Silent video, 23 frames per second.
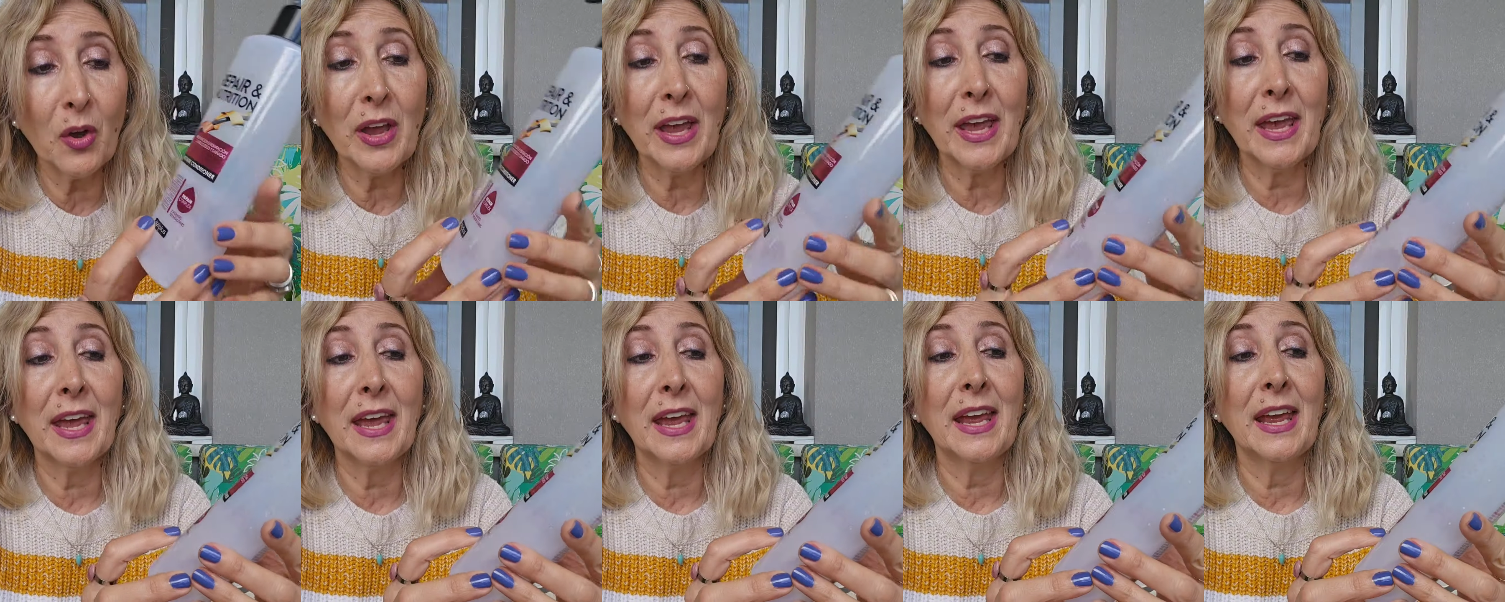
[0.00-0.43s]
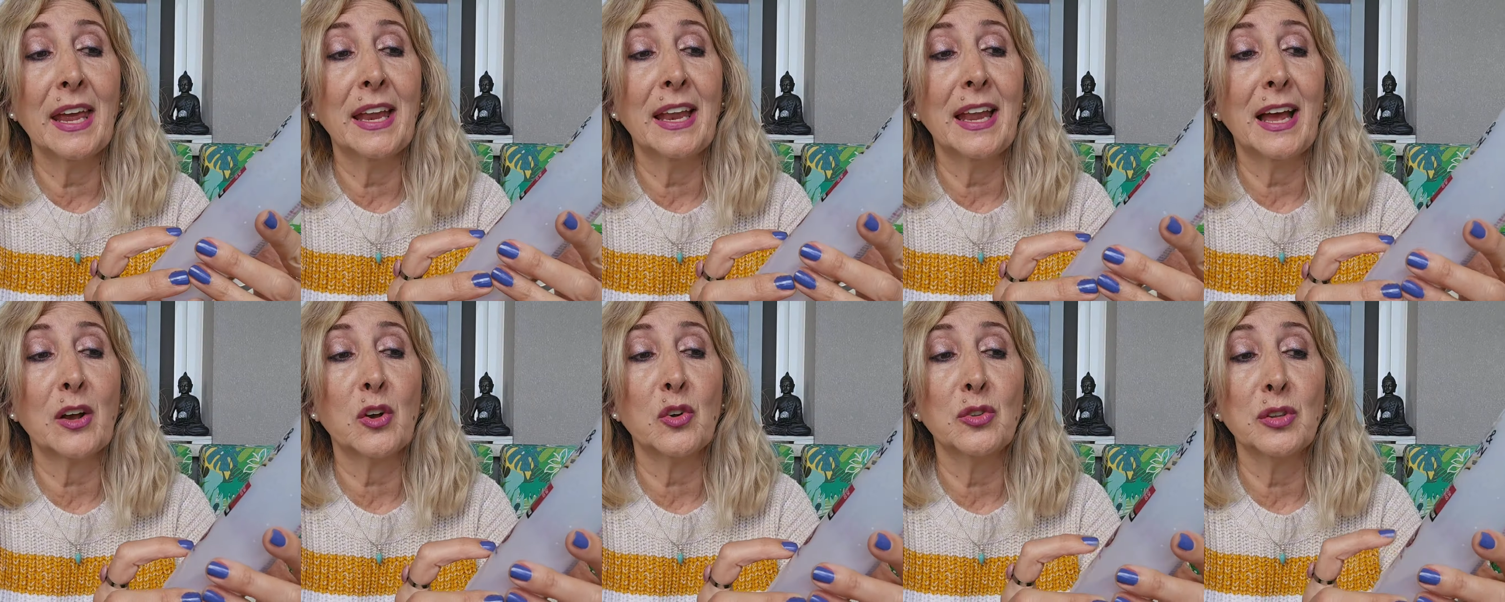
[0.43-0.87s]
eh, el
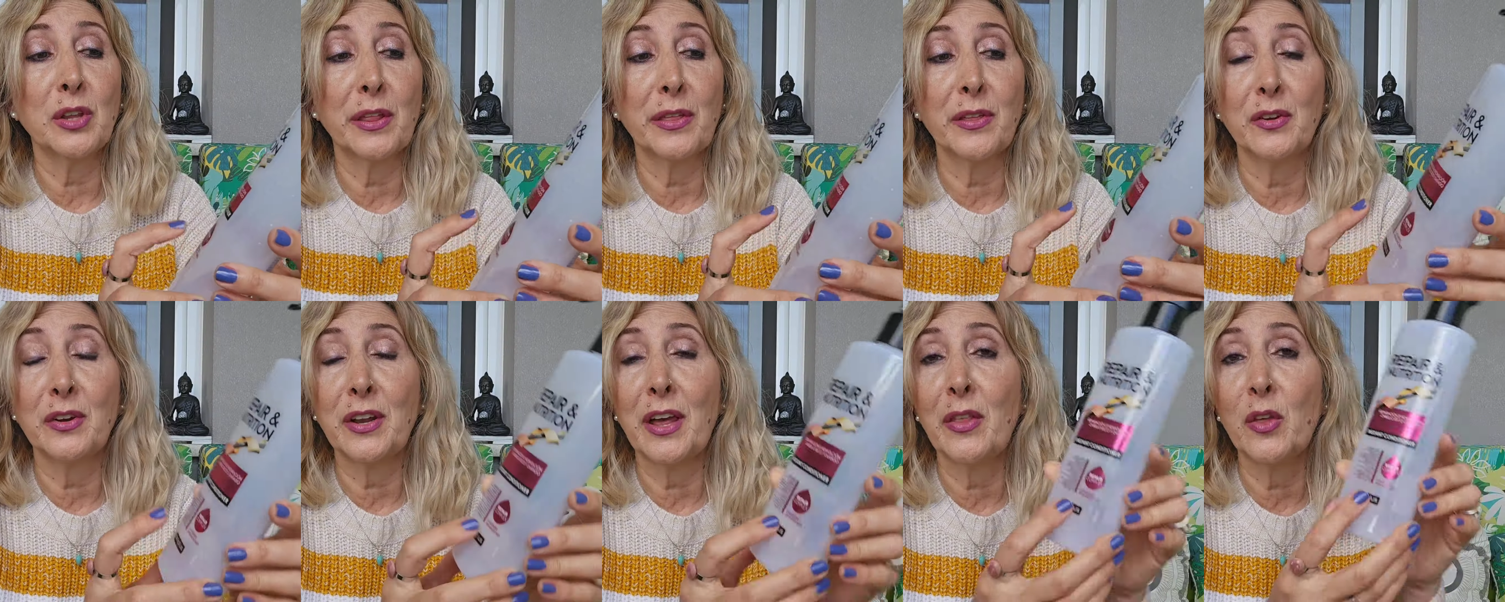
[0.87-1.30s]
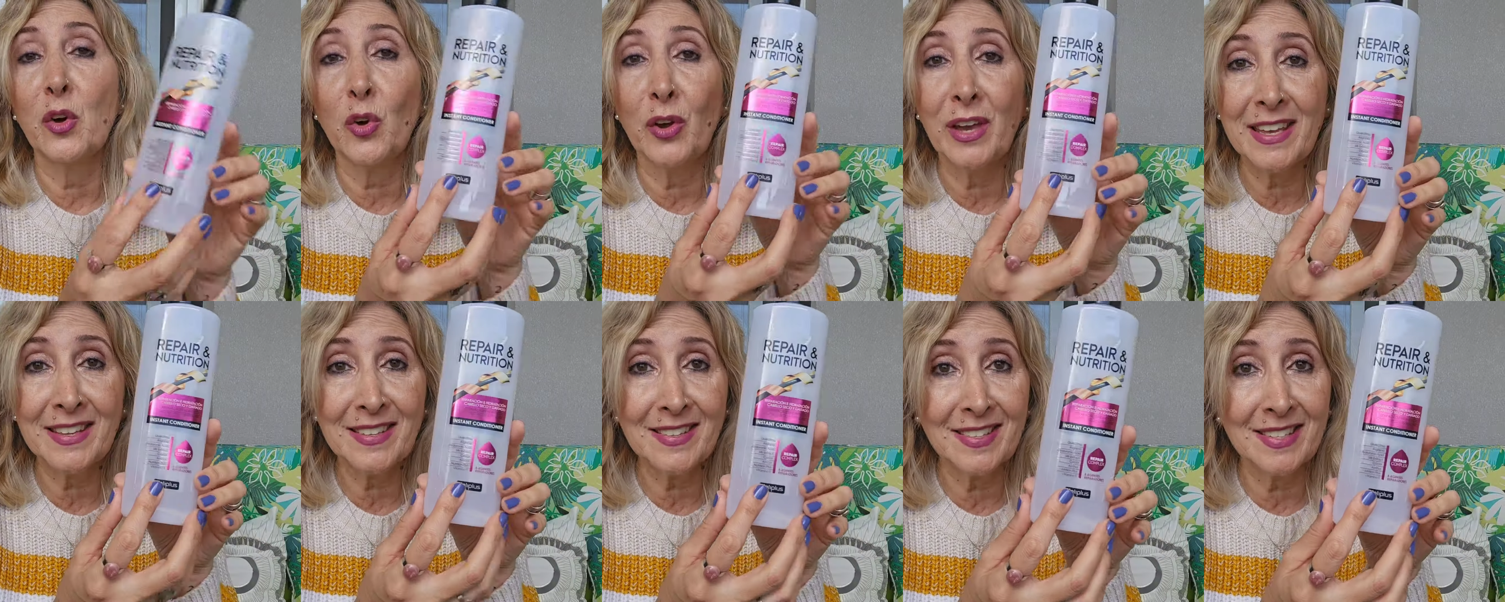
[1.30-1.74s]
acondicionador
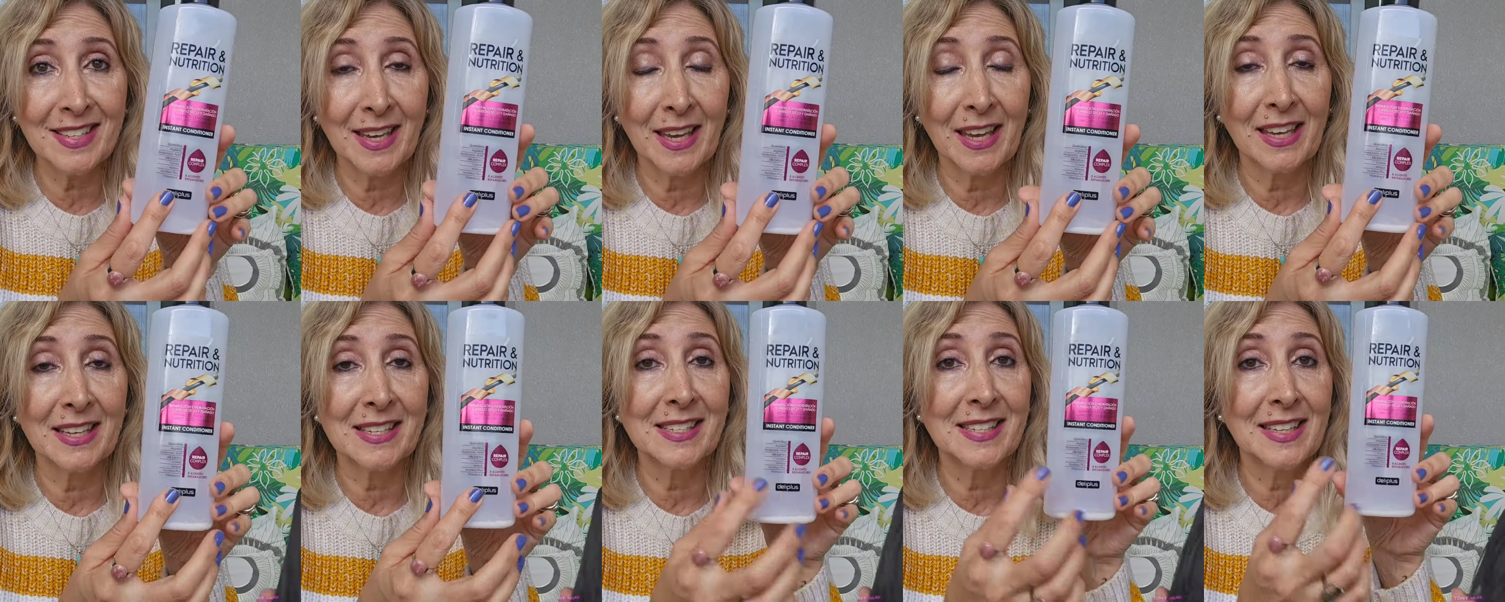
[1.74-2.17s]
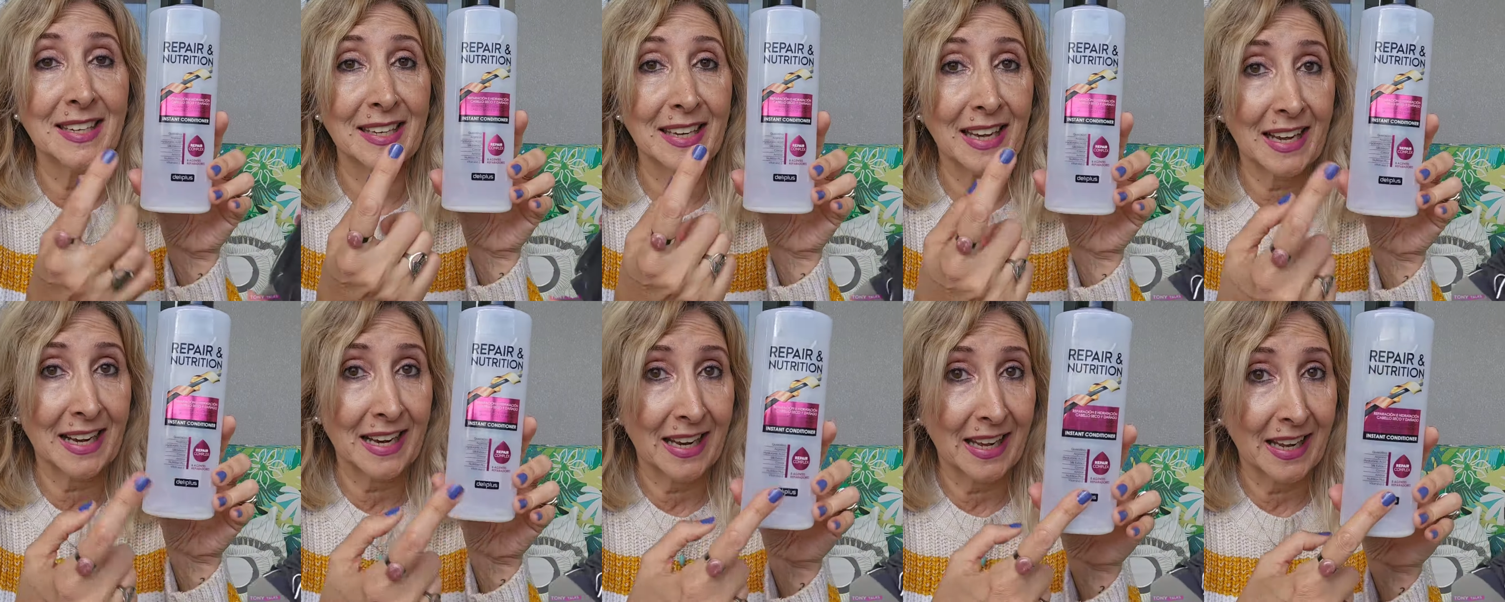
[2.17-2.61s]
este sin
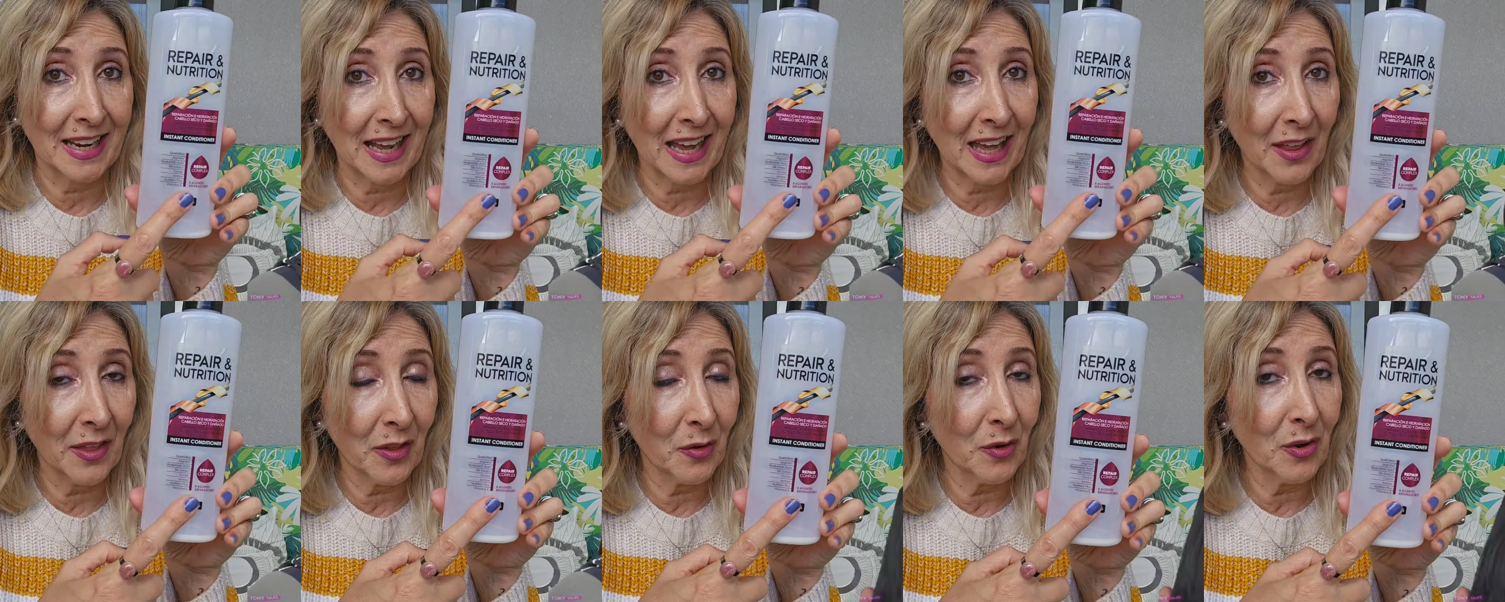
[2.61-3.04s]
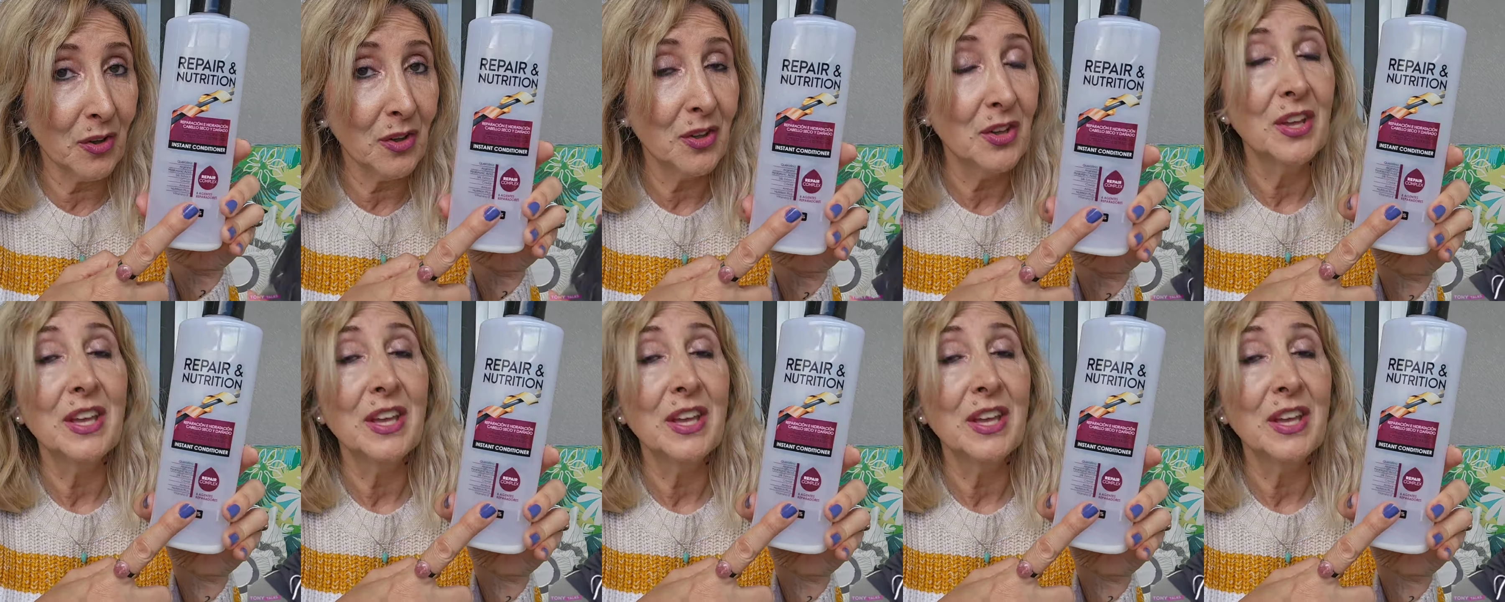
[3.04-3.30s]
aclarado